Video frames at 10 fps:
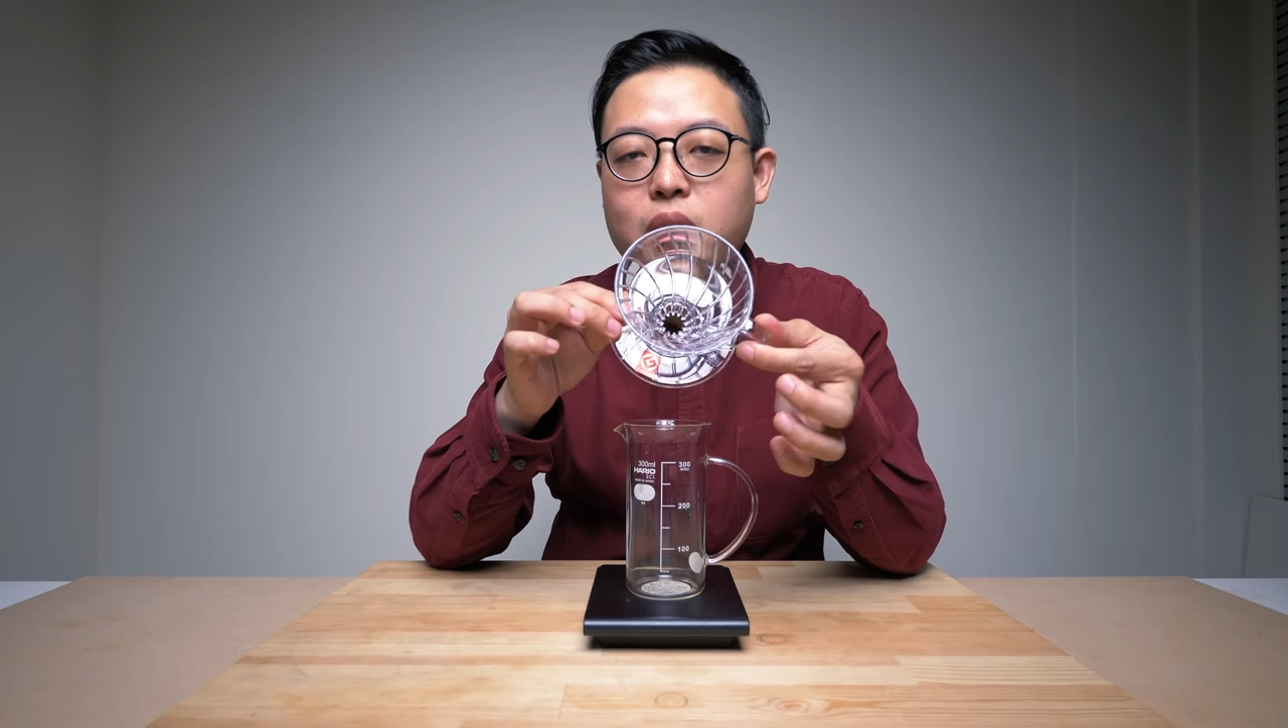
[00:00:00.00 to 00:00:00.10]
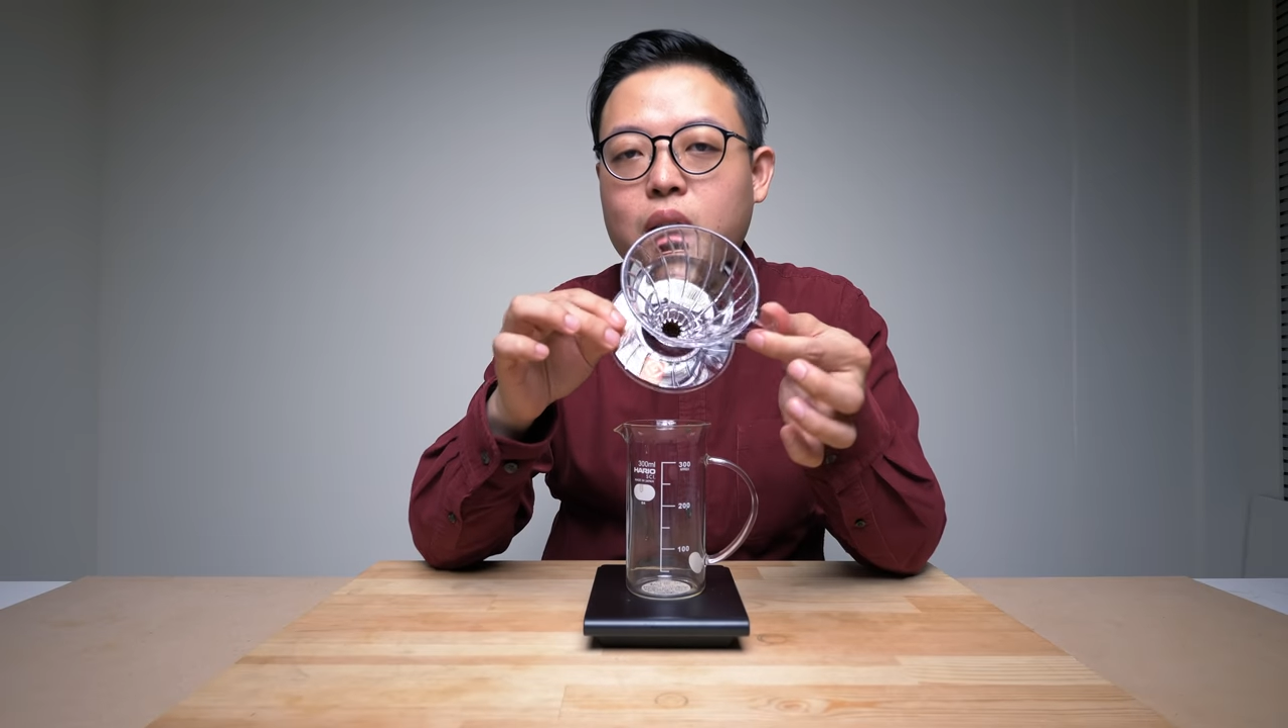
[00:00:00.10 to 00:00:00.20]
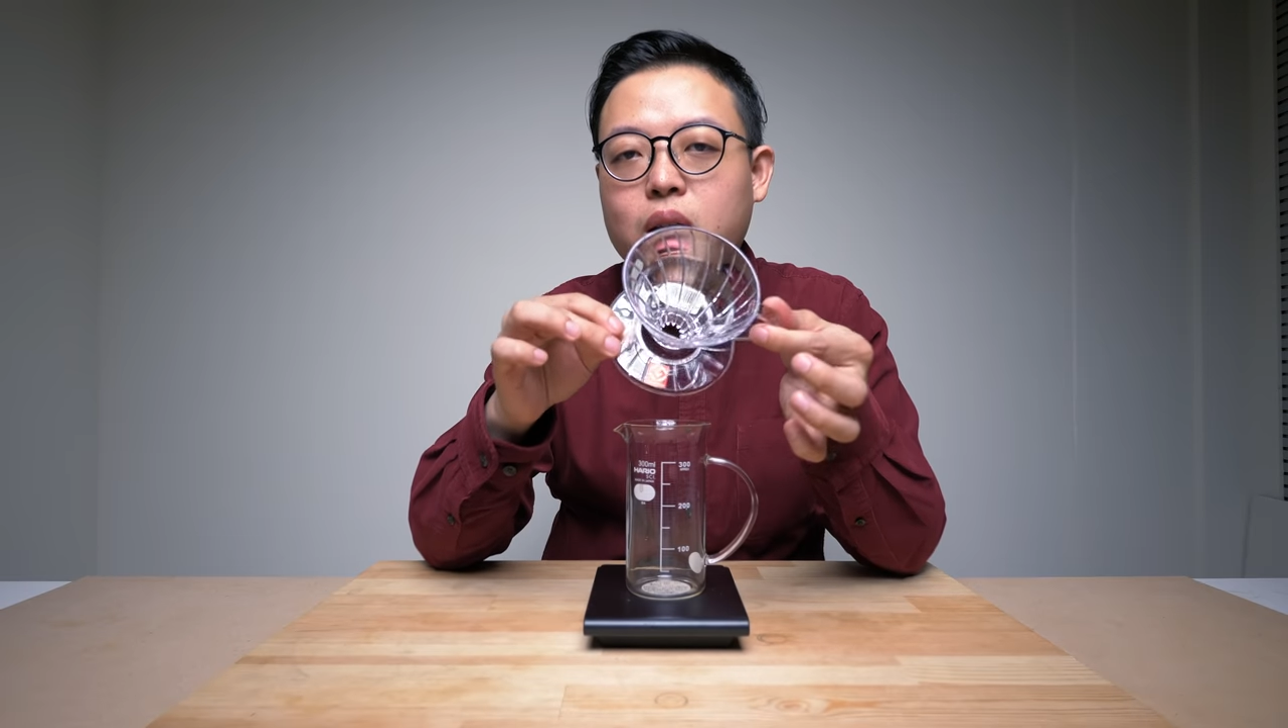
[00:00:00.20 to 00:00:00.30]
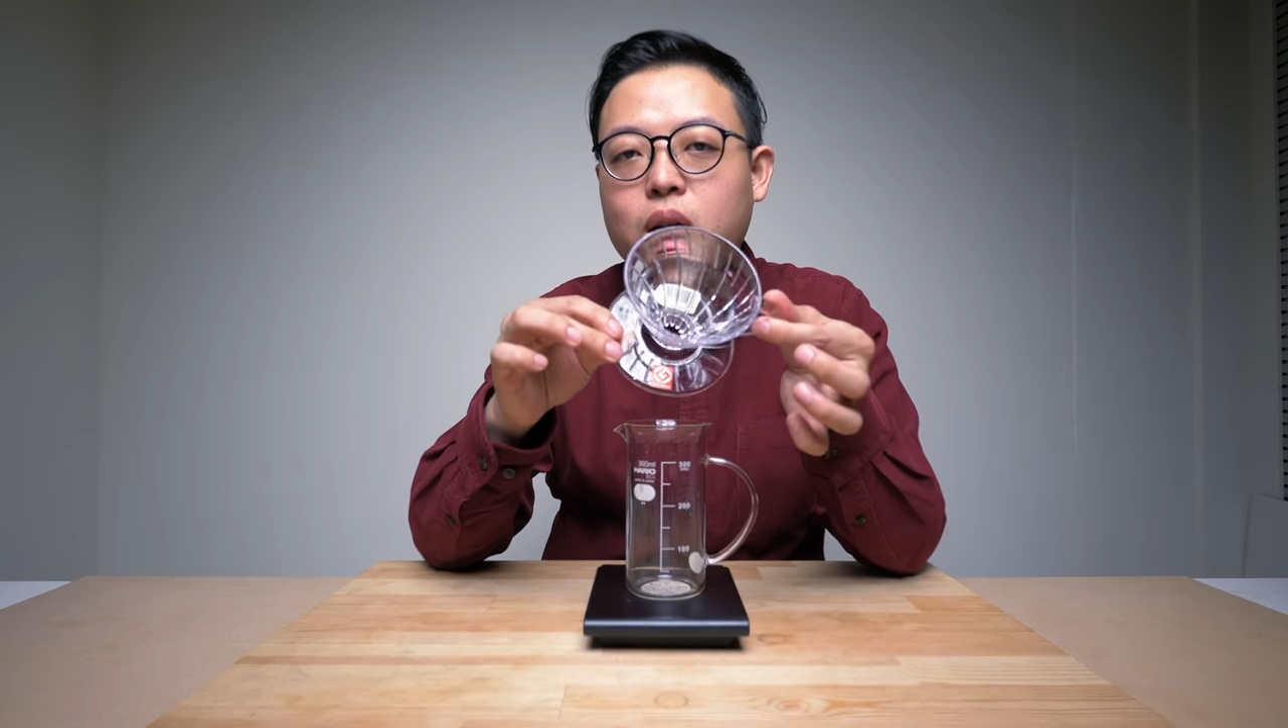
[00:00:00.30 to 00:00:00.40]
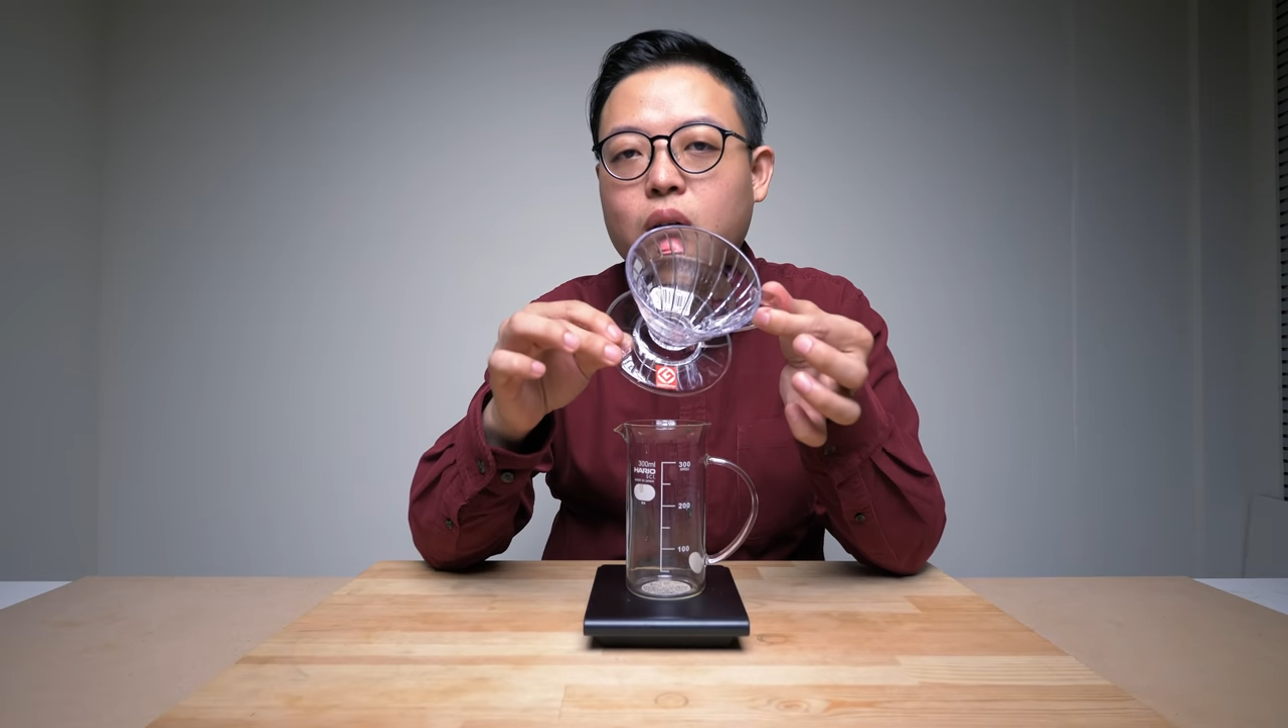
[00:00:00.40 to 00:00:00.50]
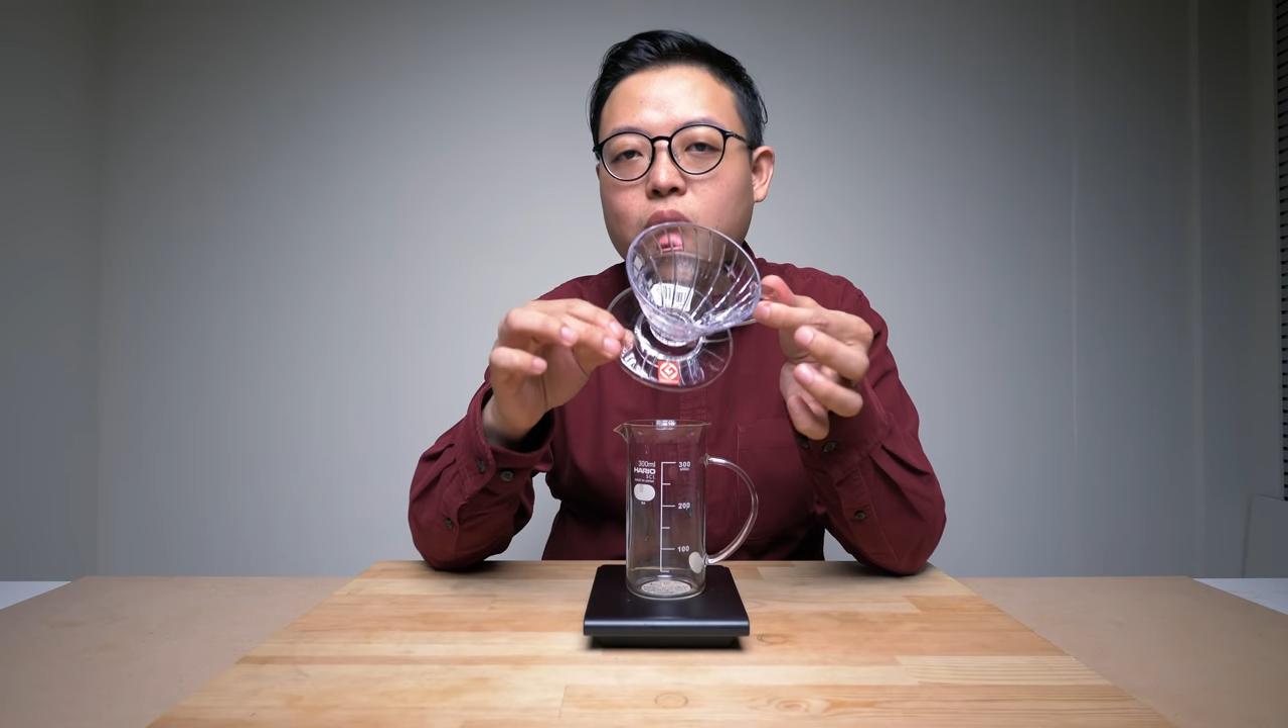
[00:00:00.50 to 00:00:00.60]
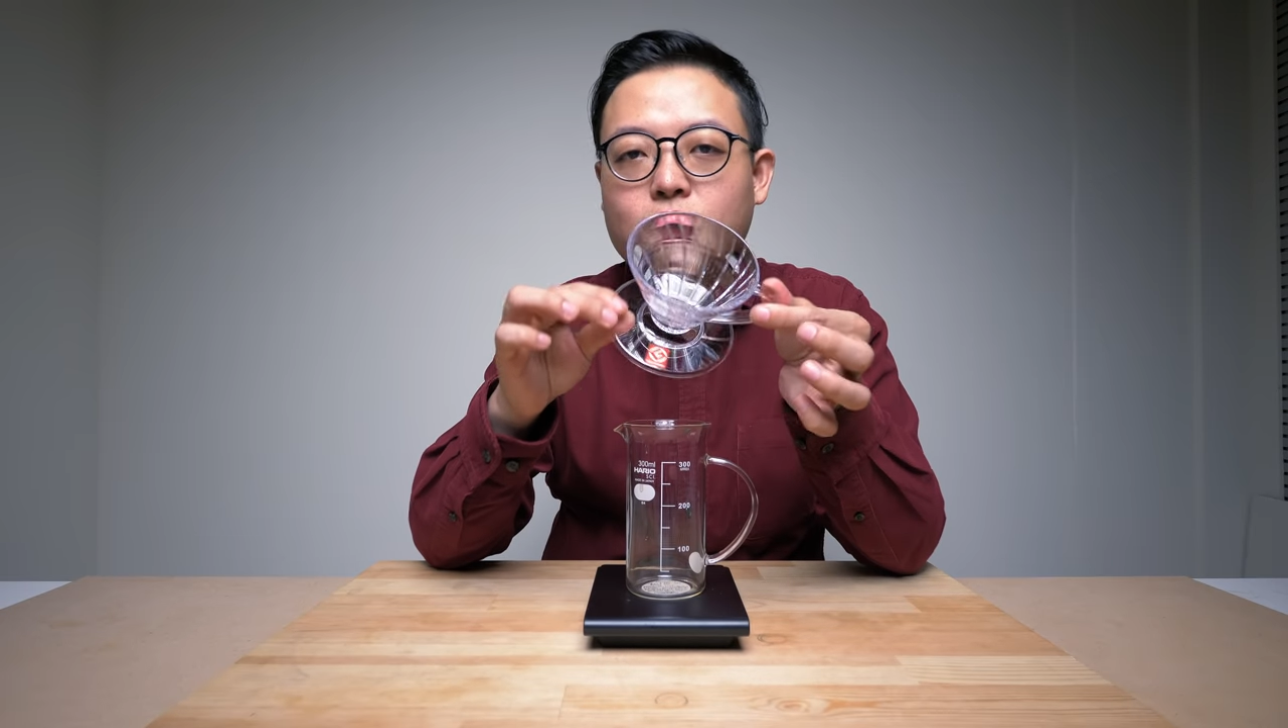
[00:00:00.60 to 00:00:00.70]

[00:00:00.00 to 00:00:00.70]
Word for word: 验的哈，